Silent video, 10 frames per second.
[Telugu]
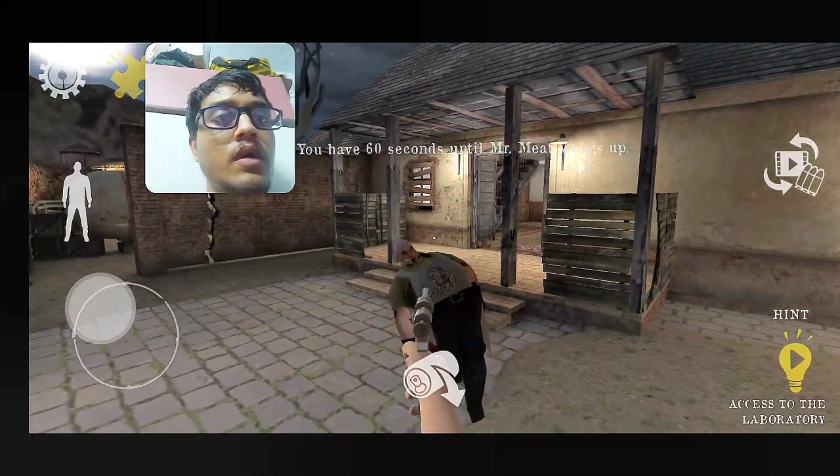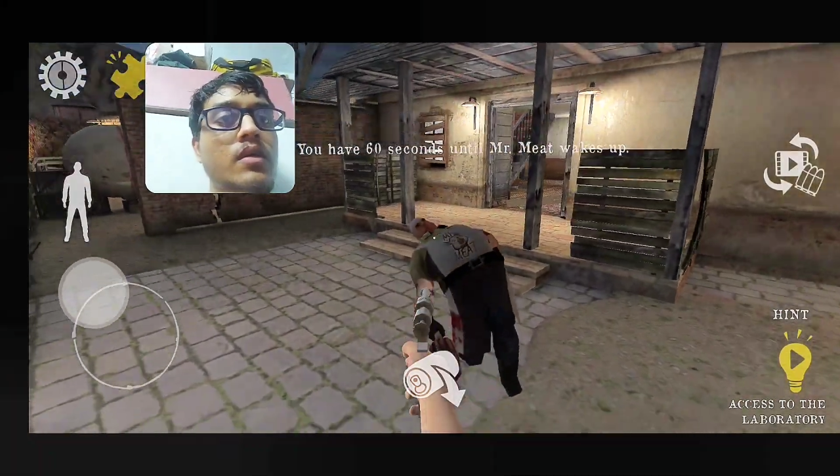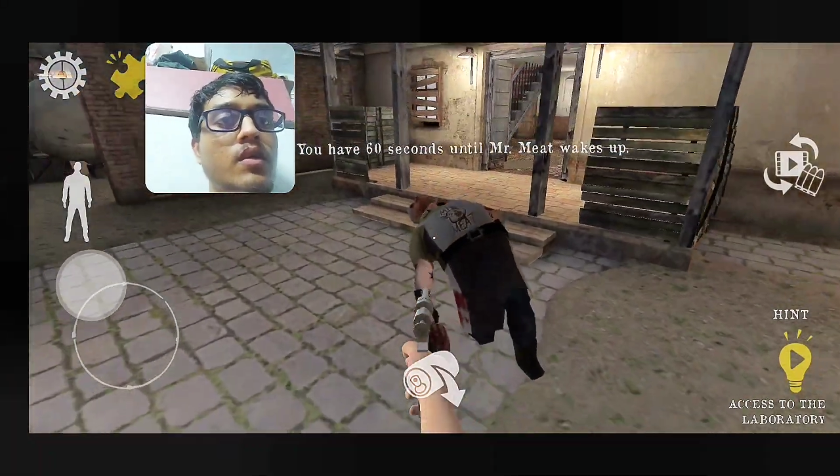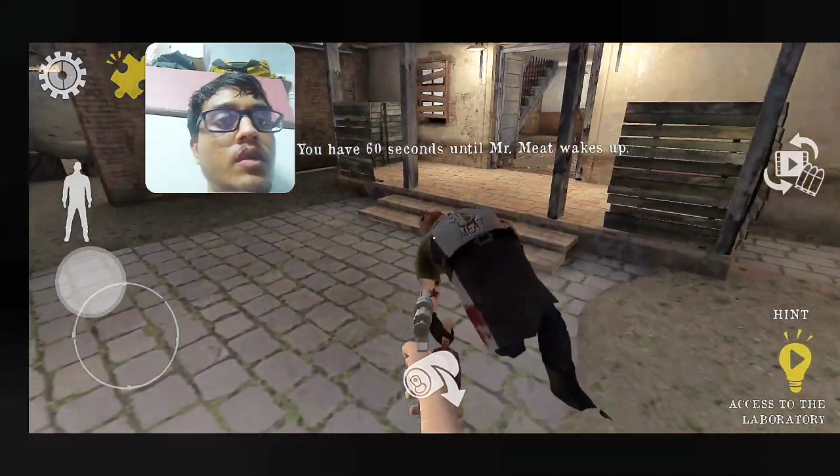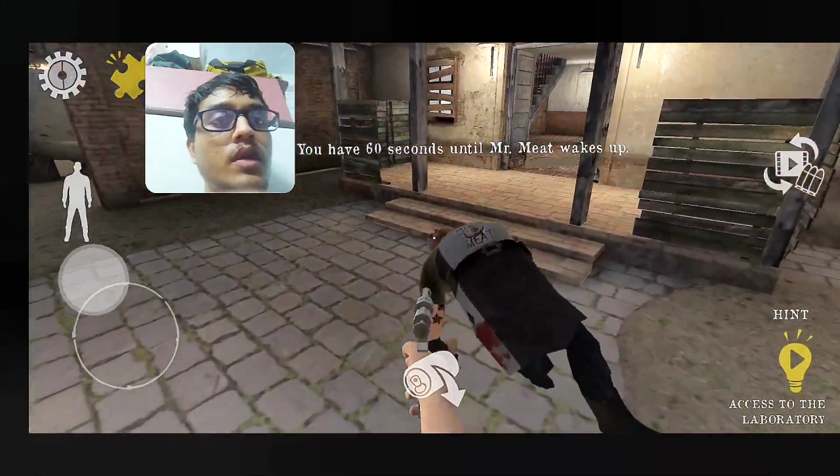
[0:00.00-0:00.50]

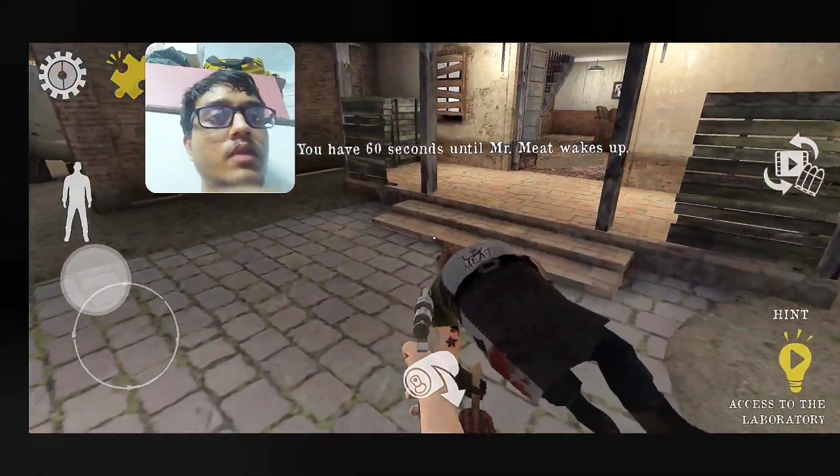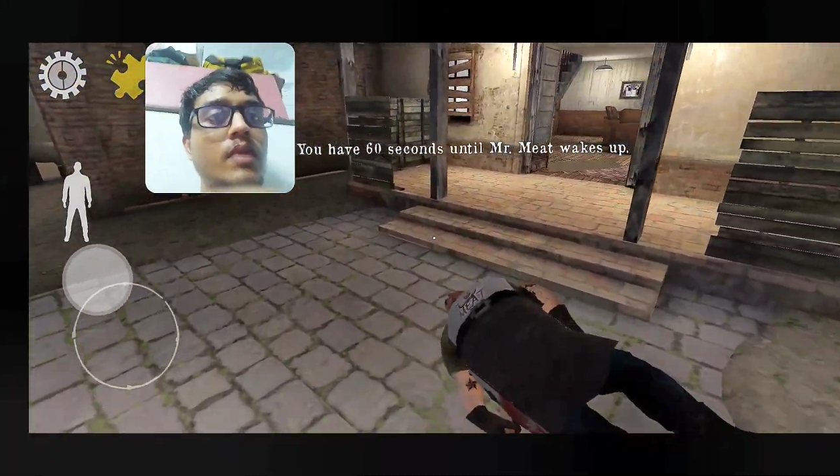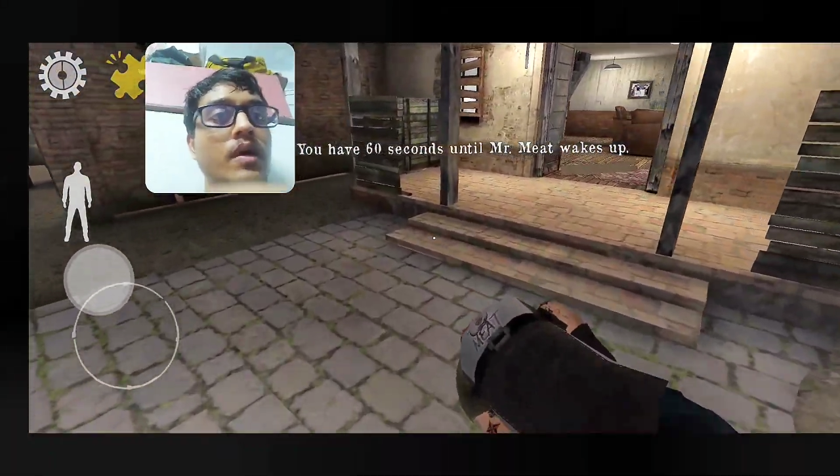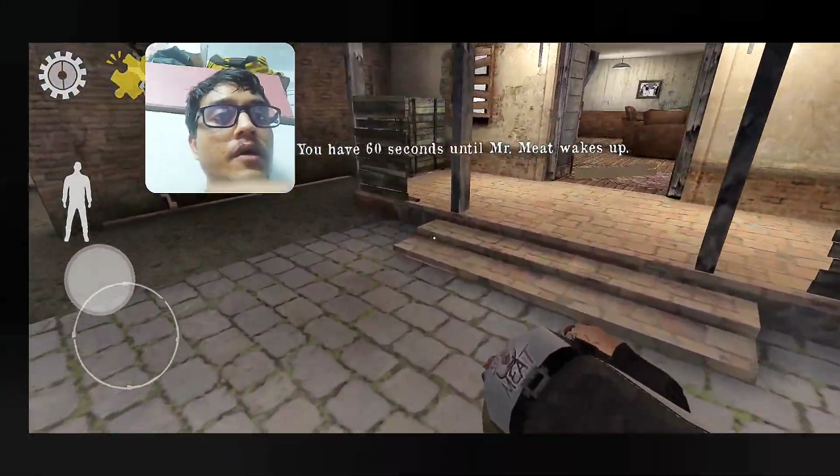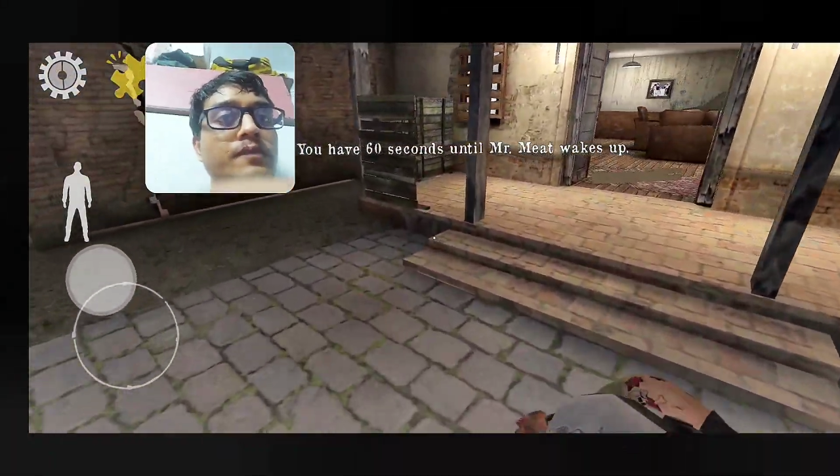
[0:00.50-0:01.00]
దోలు తీరింది
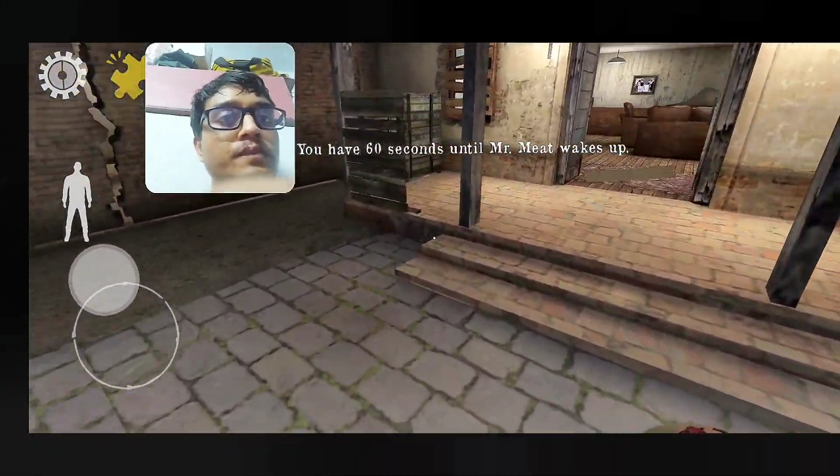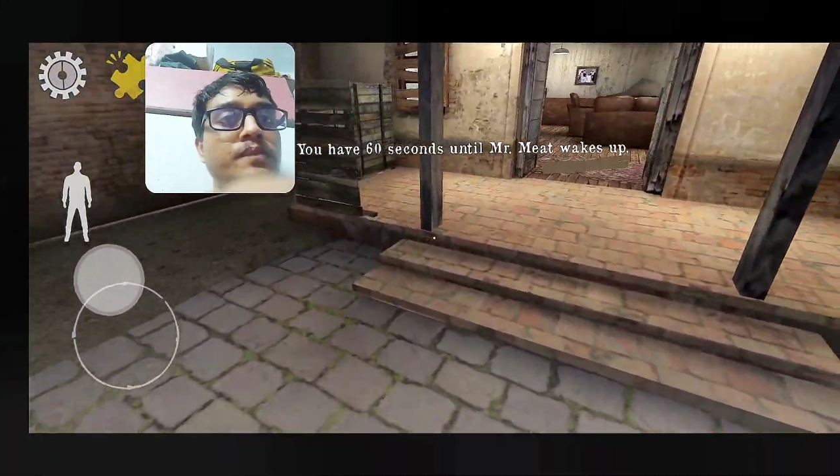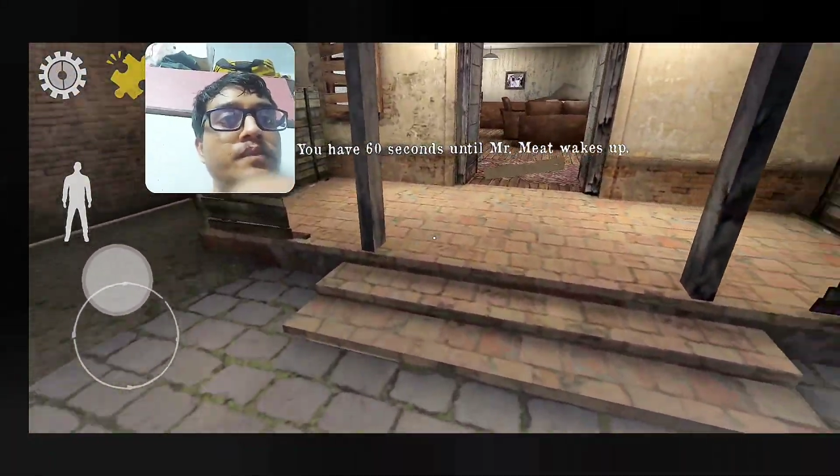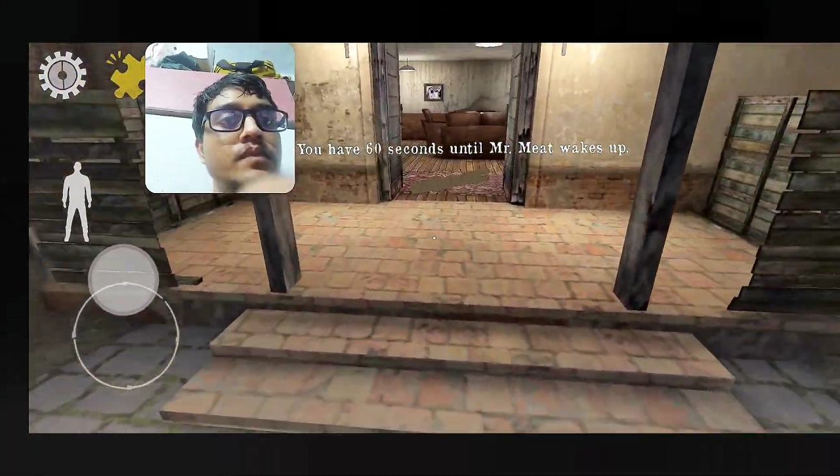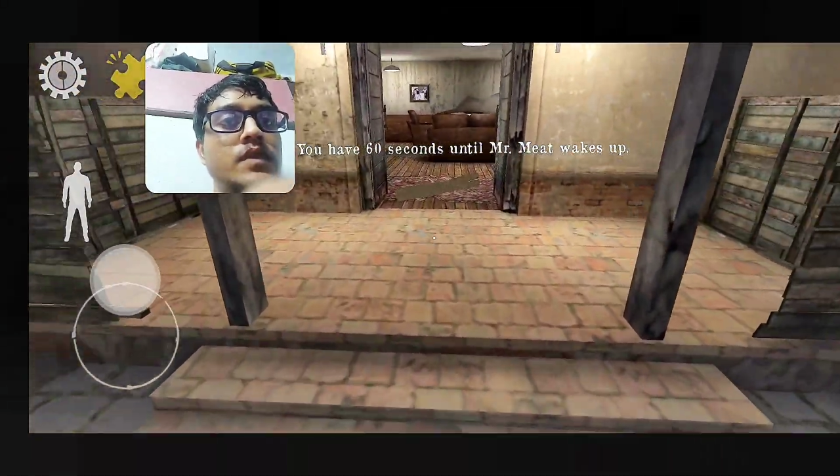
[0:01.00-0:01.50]
బాగా
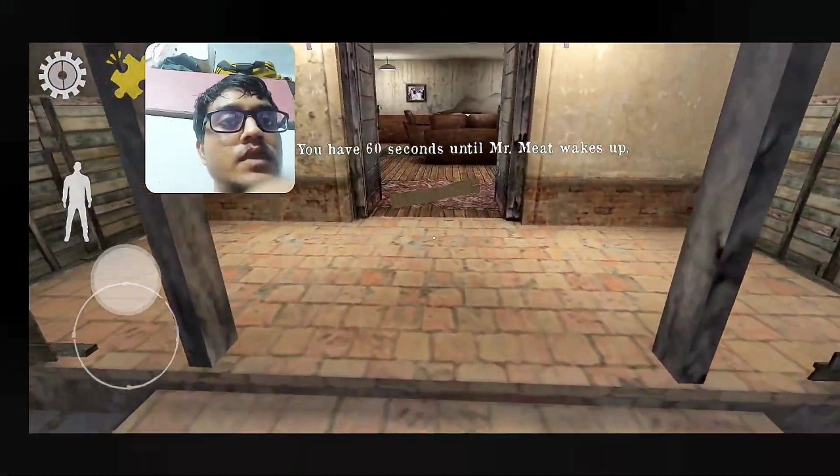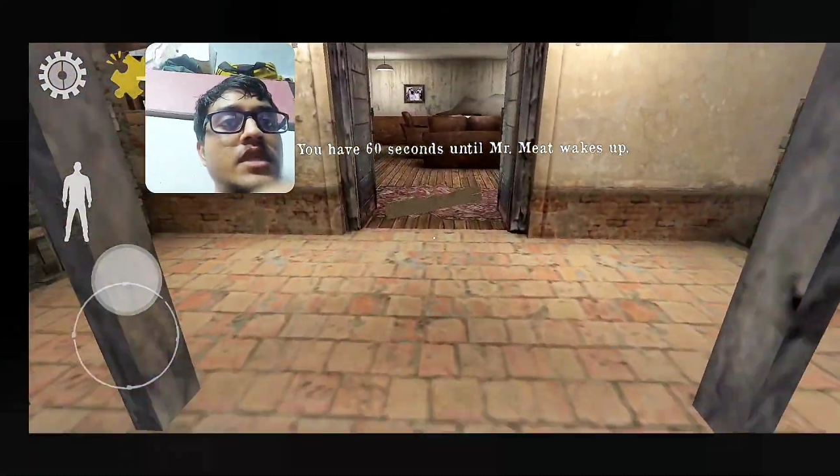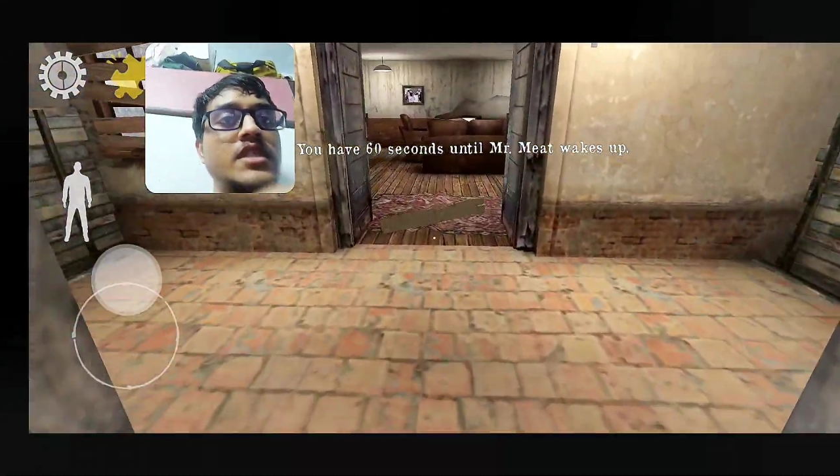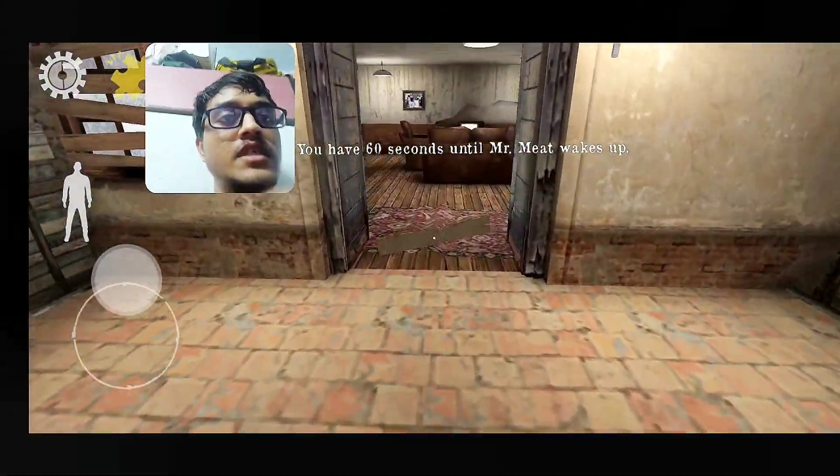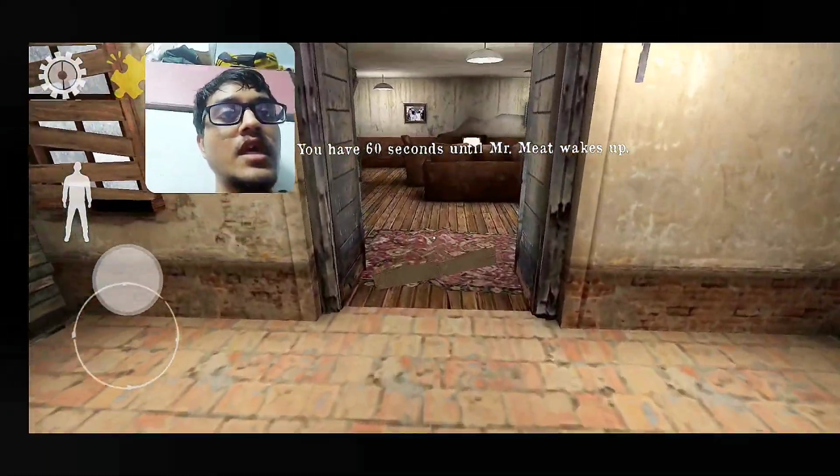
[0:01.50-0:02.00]
సిక్స్టీ